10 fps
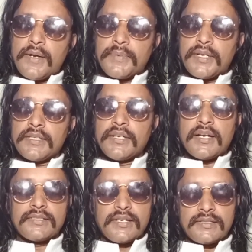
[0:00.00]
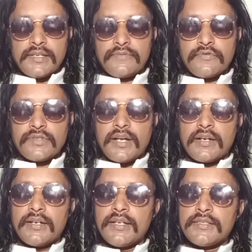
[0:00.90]
आपराधिक आशय से फुसला
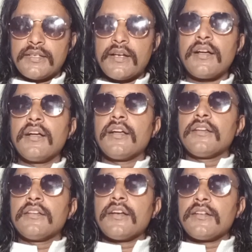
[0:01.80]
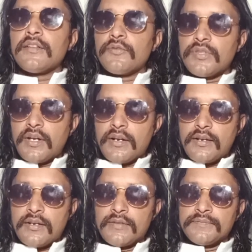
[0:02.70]
कर ले जाना या निरुद्ध करना